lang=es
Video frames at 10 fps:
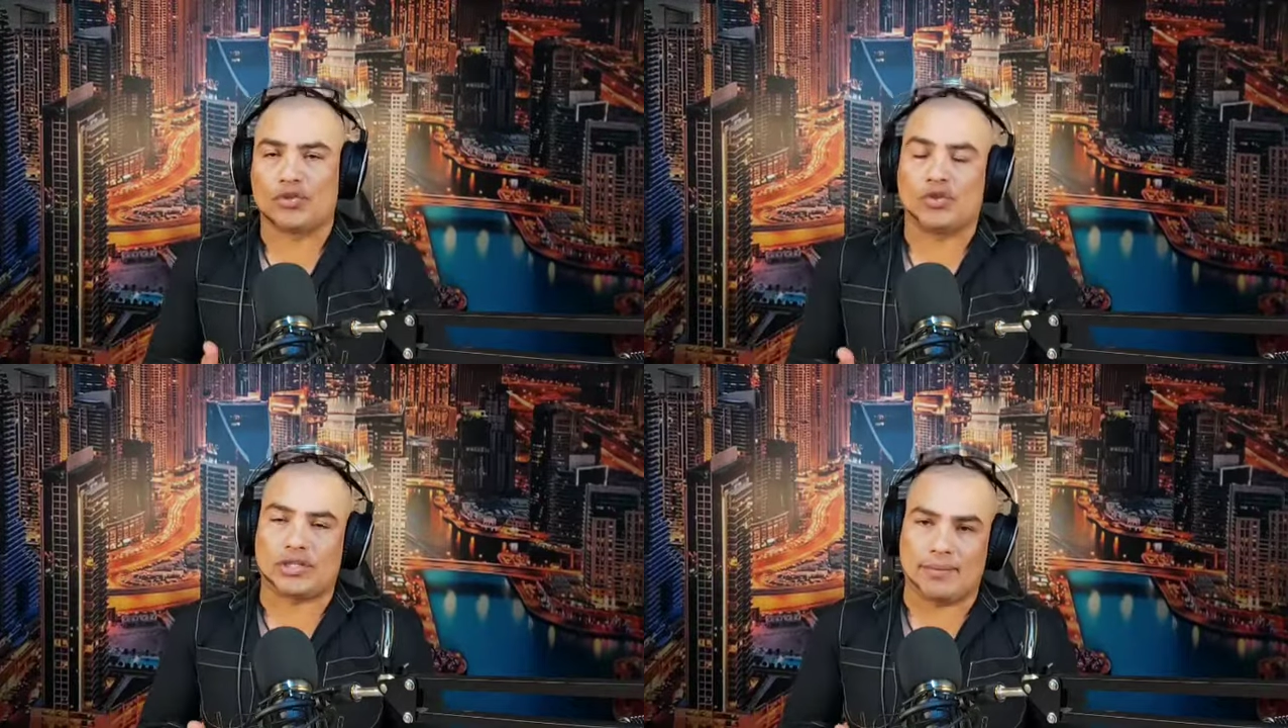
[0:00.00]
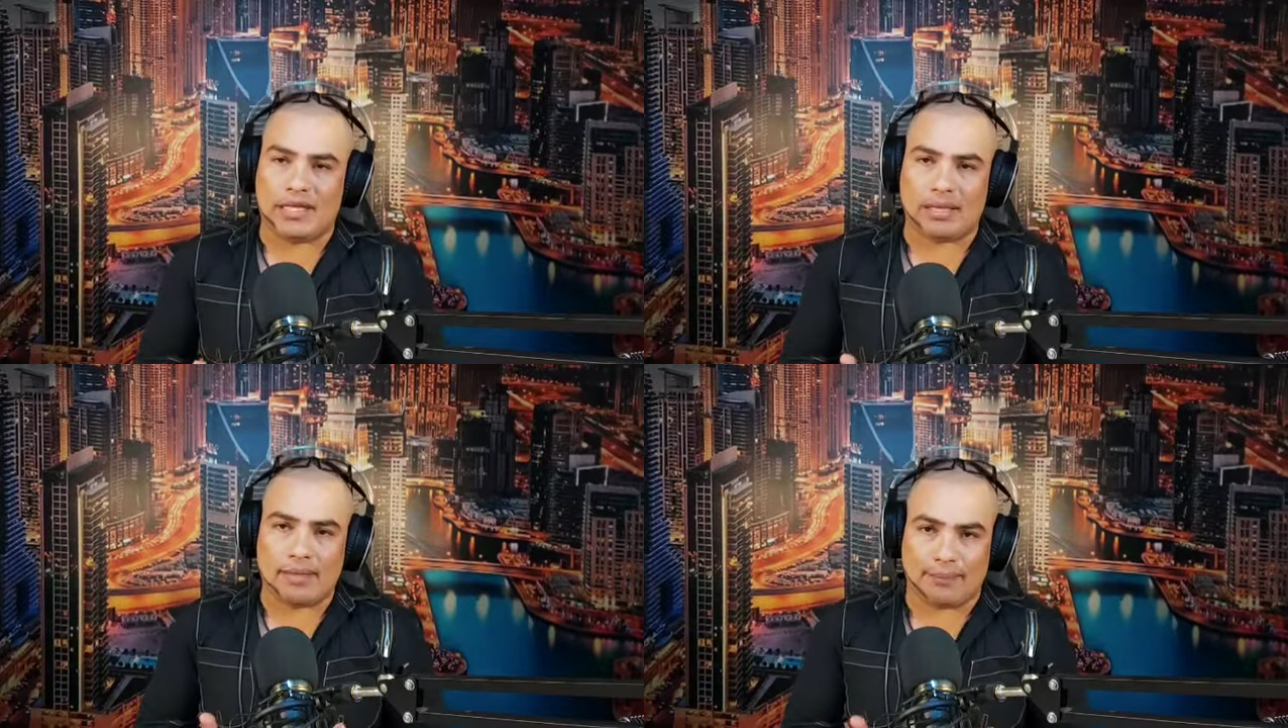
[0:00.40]
sino
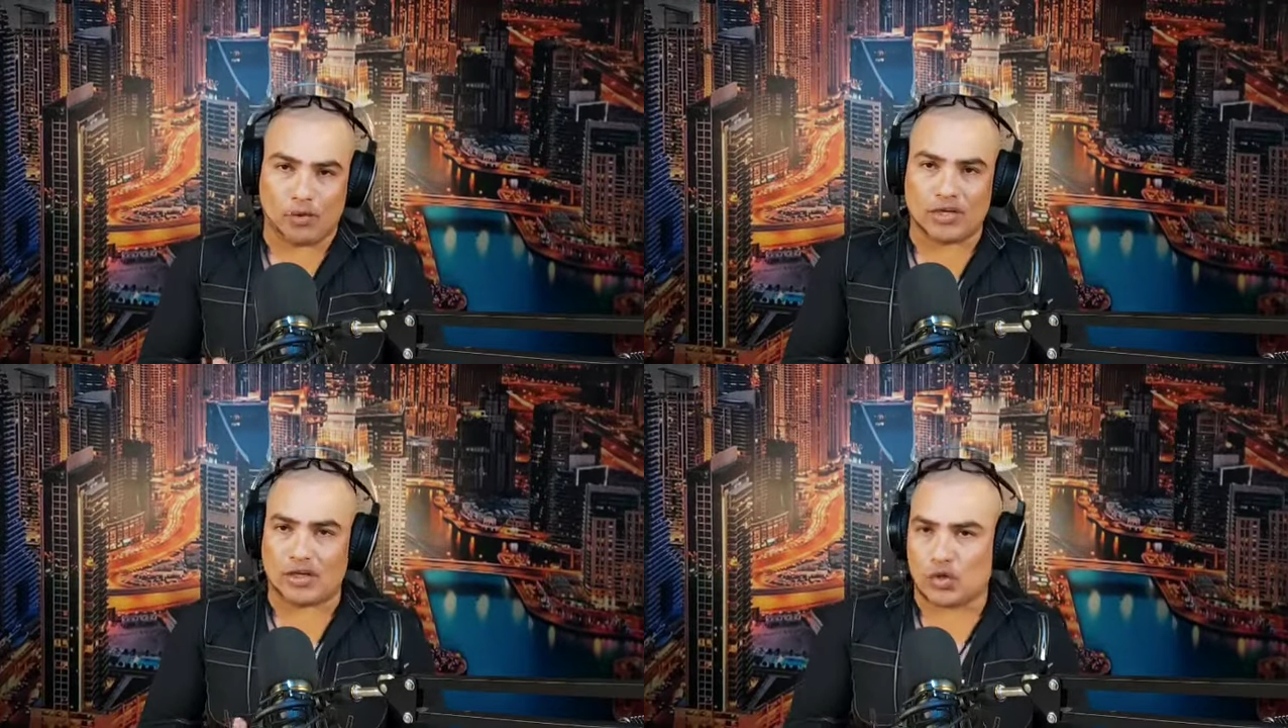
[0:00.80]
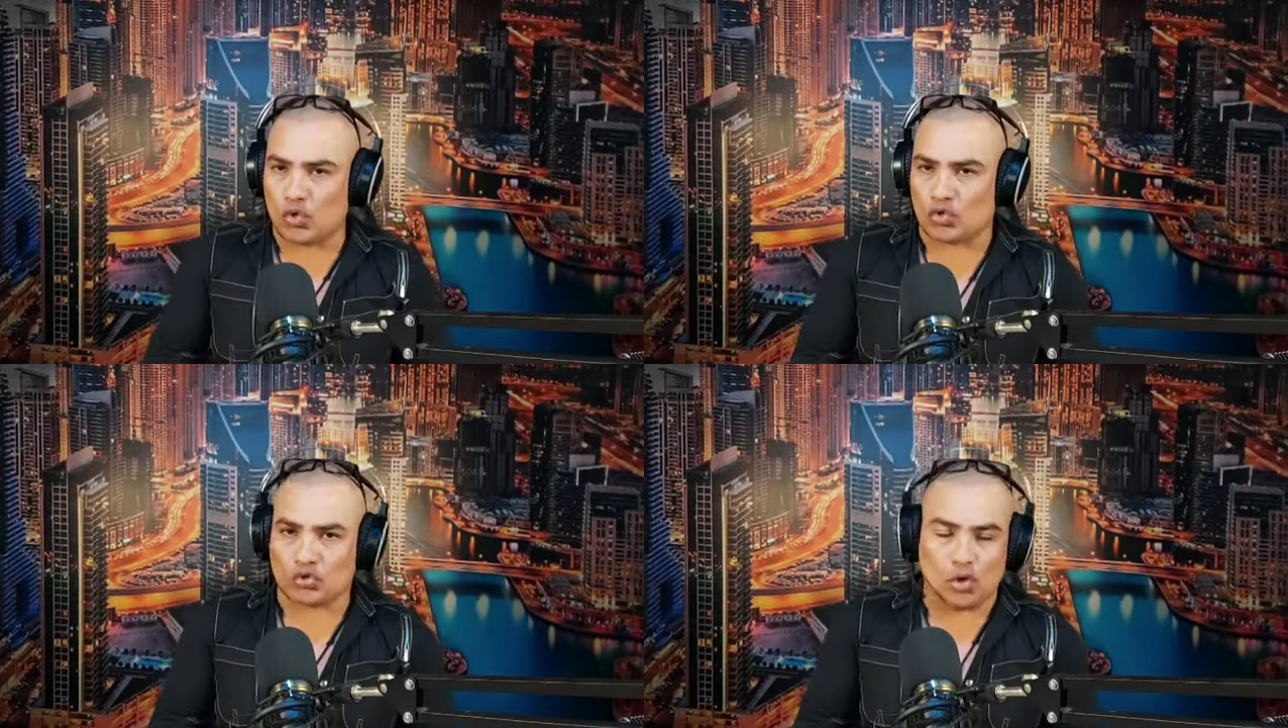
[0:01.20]
también que me apoyen
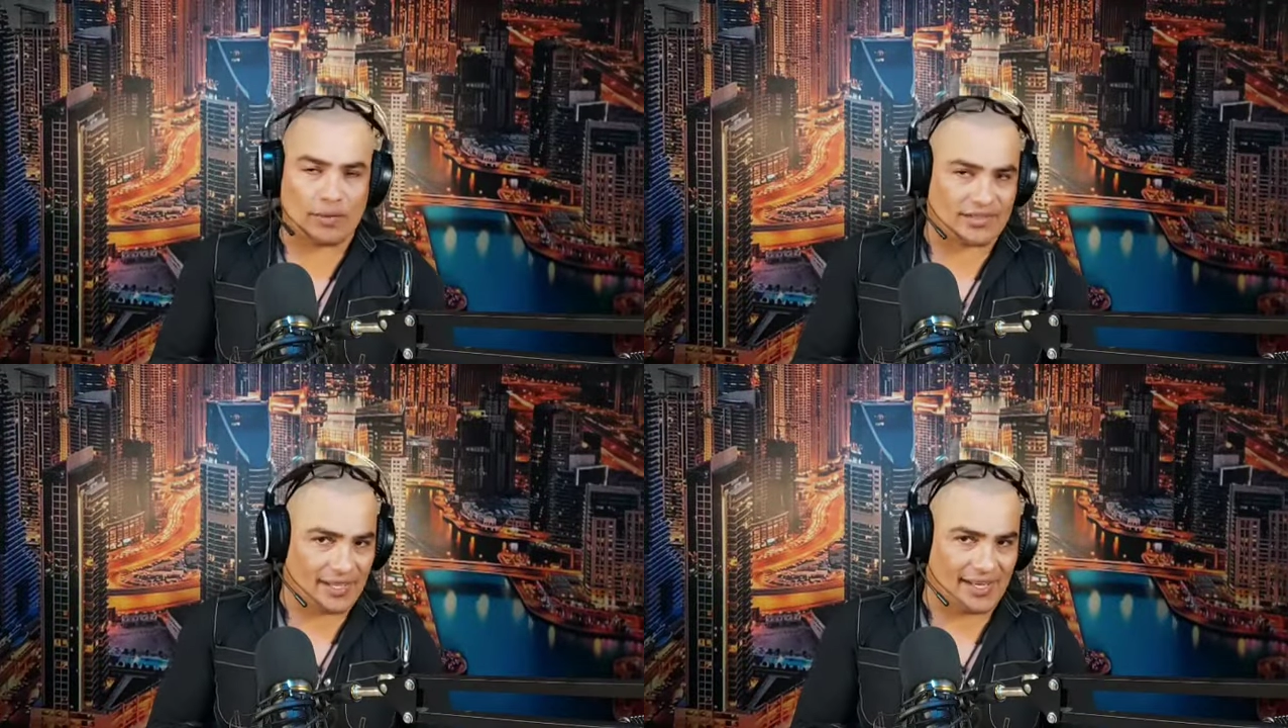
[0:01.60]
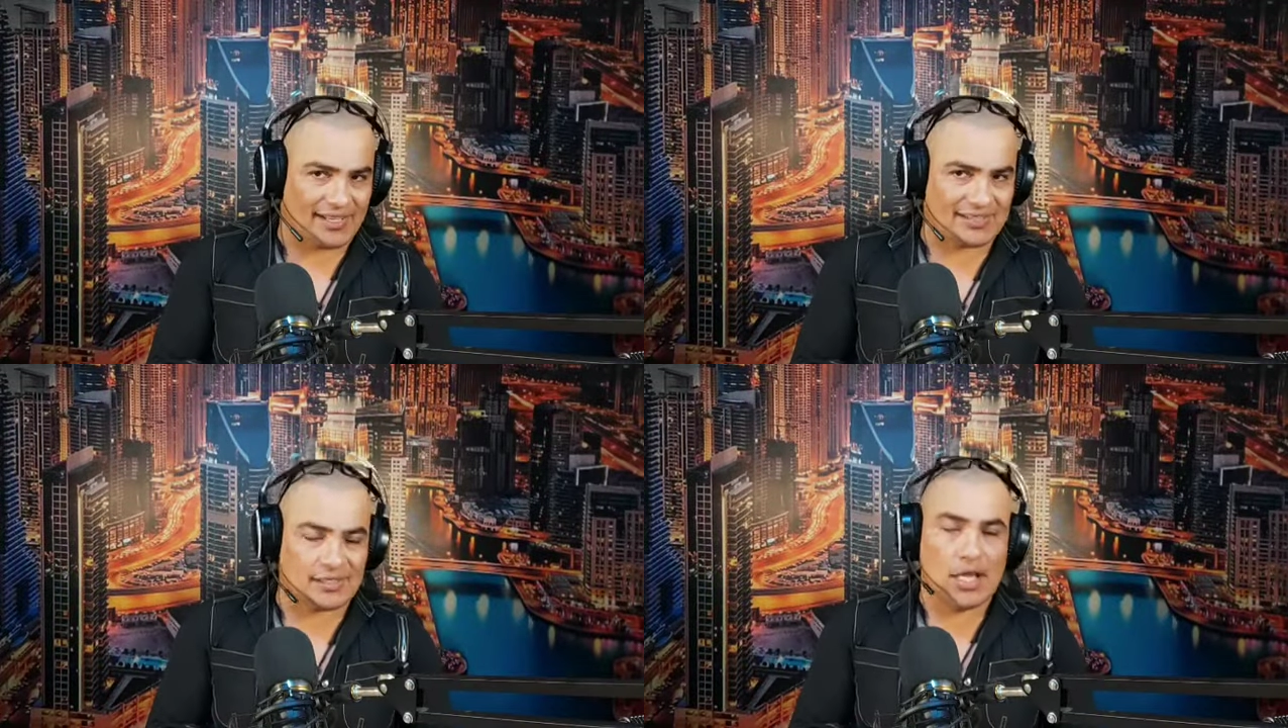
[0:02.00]
con los
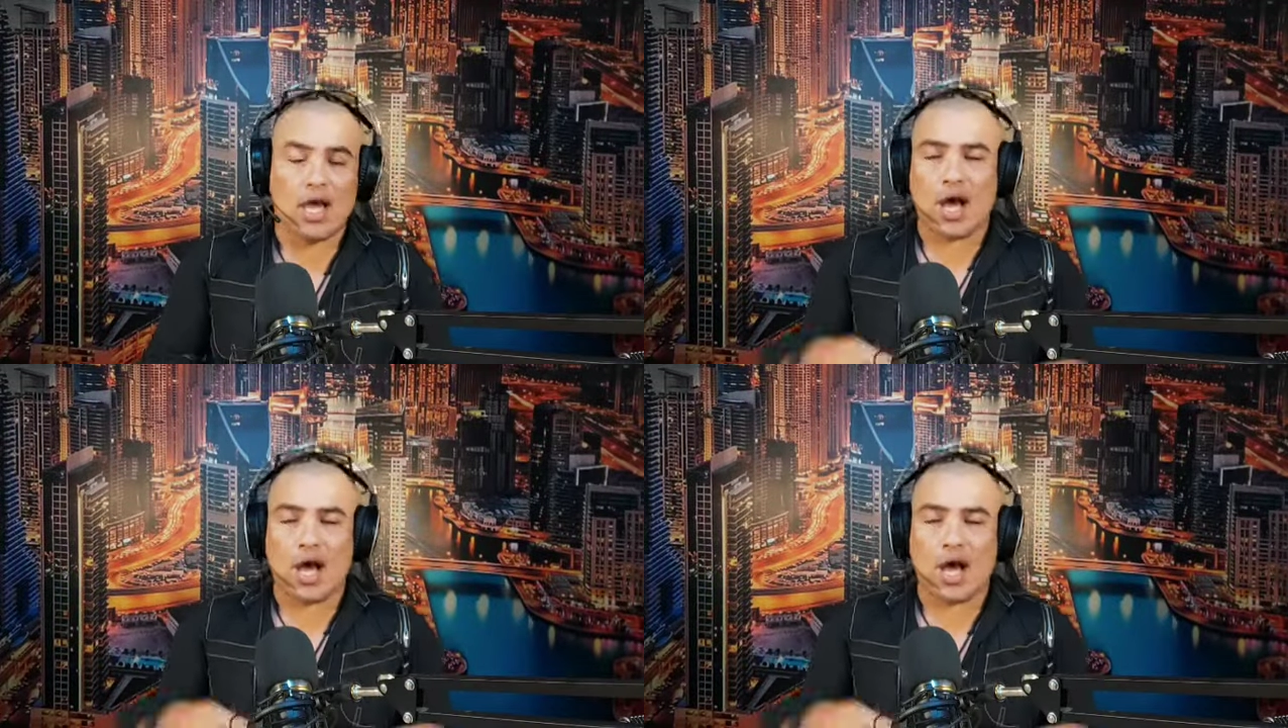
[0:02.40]
comerciales.